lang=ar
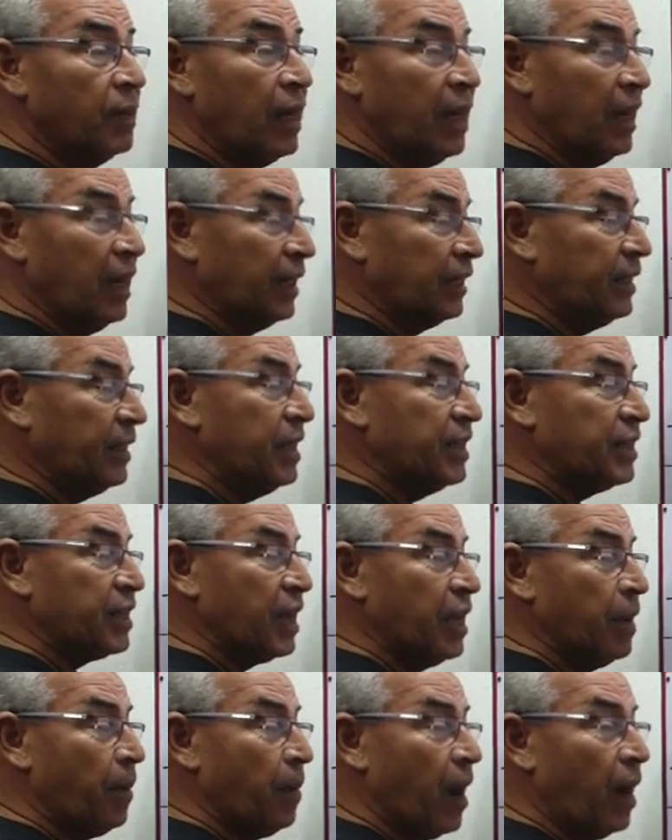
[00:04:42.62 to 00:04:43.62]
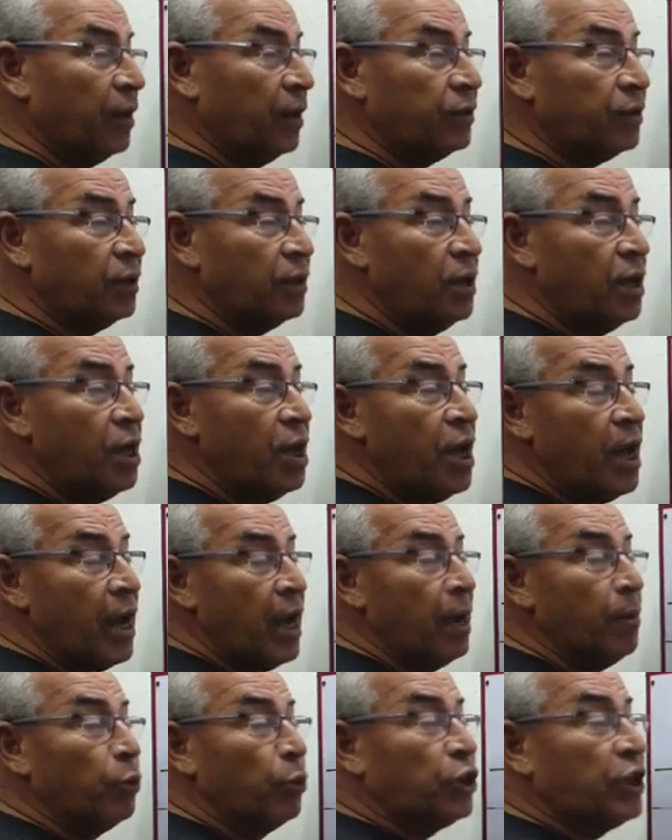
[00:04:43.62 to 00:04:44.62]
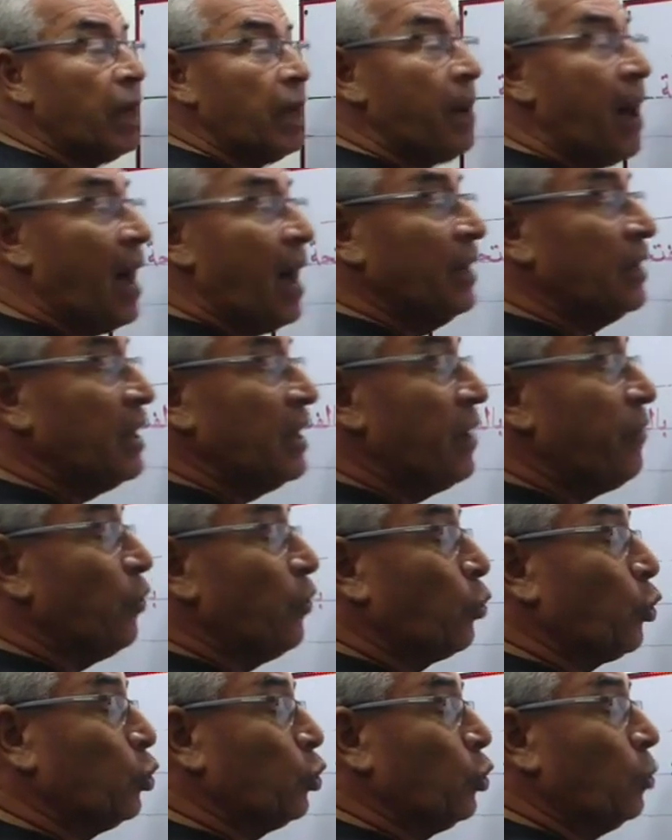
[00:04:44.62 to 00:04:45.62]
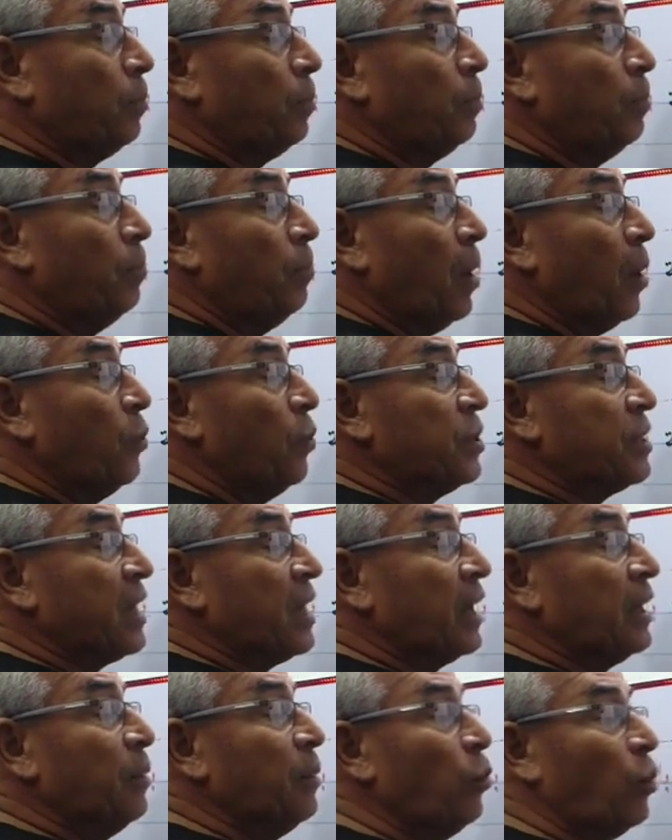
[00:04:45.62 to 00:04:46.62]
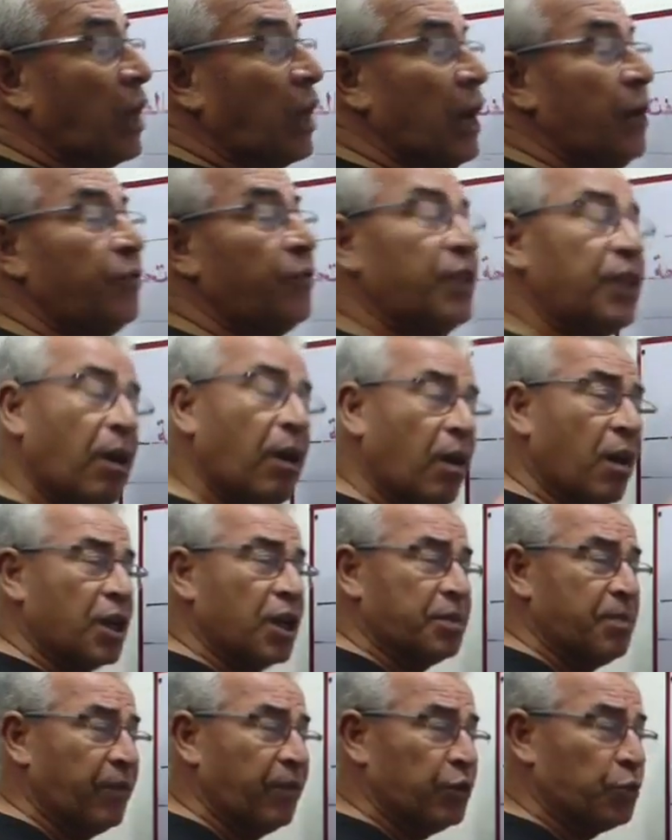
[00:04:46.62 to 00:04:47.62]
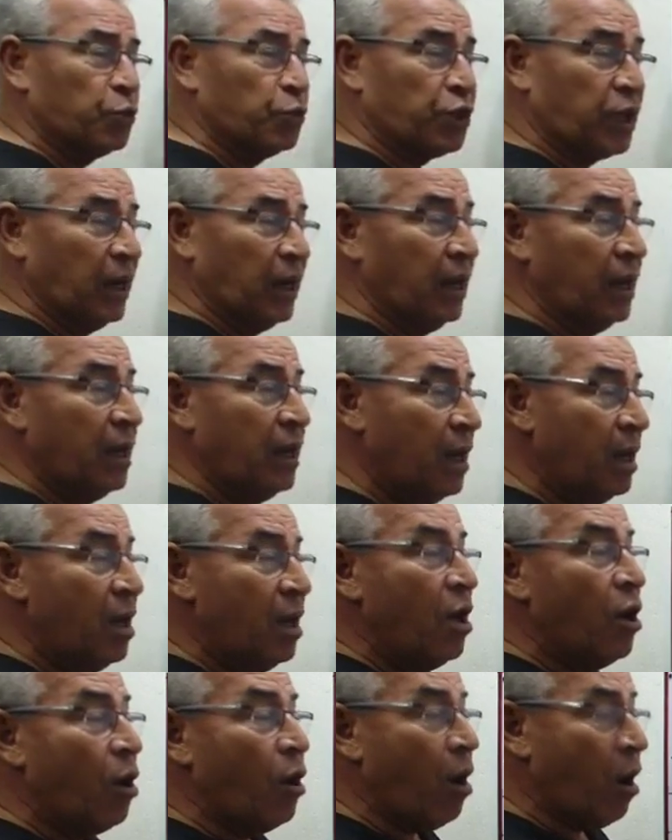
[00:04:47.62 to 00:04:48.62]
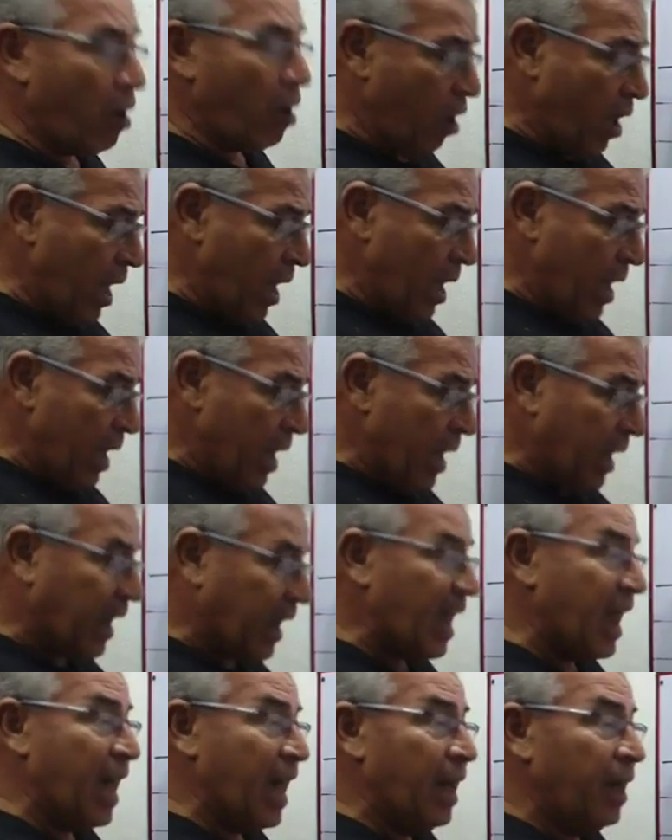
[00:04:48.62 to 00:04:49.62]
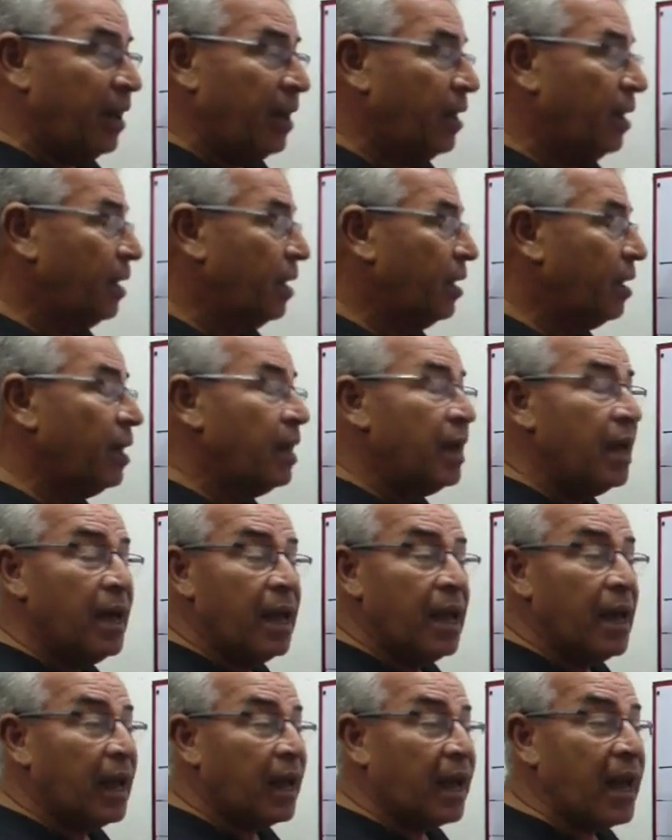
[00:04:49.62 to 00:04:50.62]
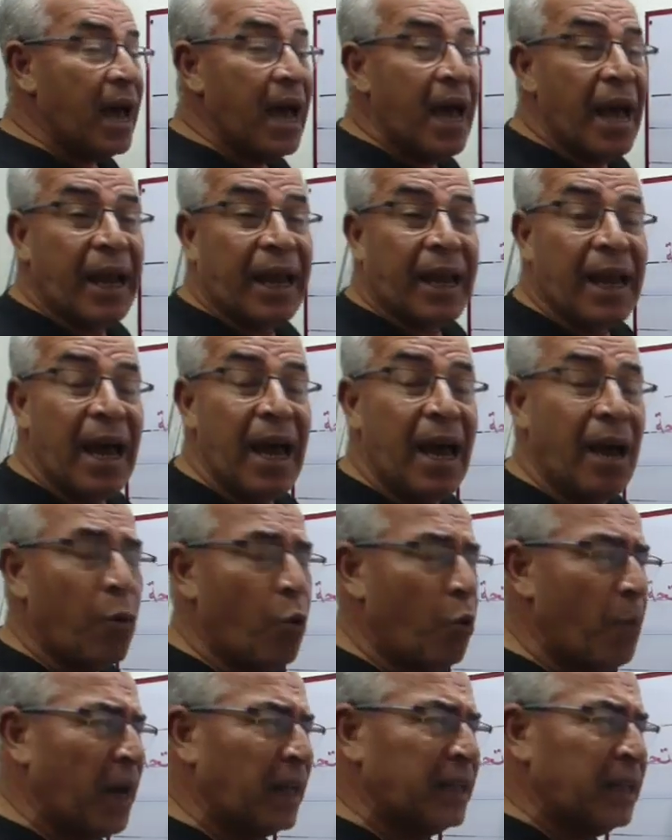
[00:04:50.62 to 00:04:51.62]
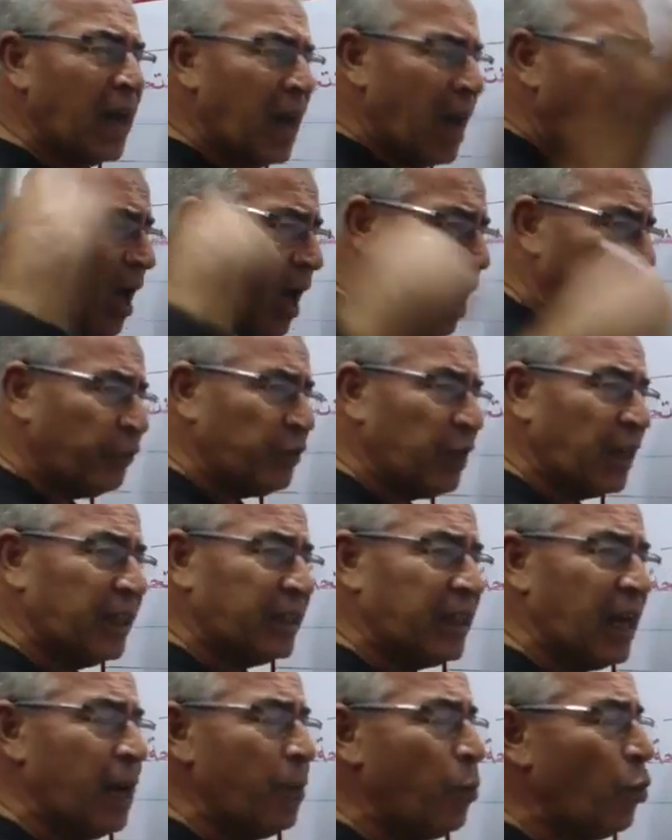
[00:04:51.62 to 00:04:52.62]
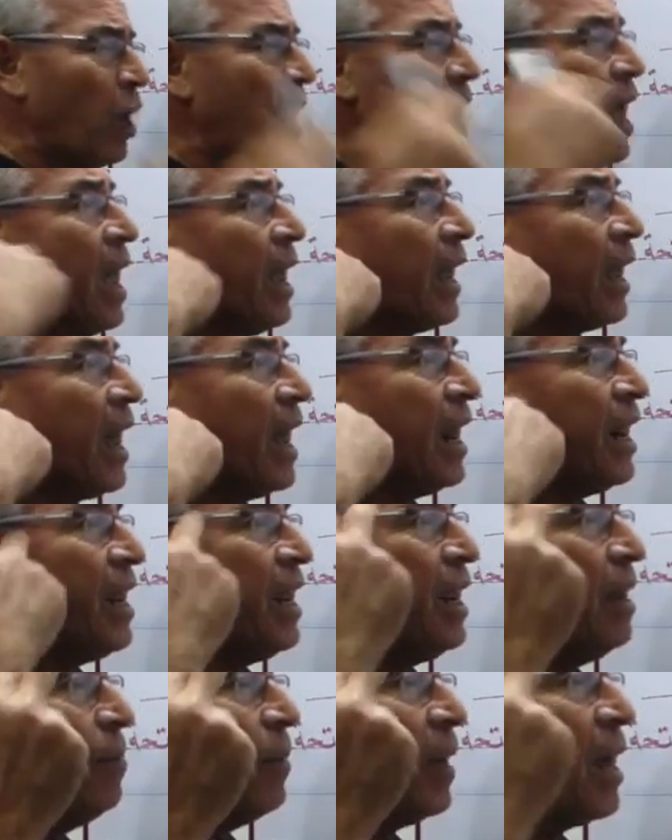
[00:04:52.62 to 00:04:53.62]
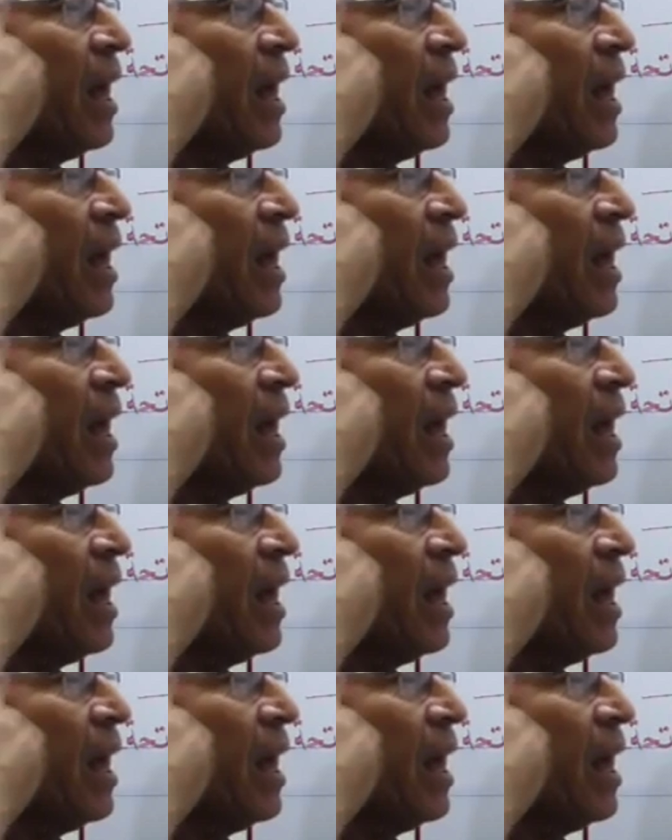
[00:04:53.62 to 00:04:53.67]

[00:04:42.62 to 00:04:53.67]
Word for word: الاثنين زي بعض المتبع عندنا في الكتب بقوا يستخدموا الكاف دي خلاص ما فيش مشكله قرأ ك ك ك وبعد افتكر تاني بيقول ايه كريم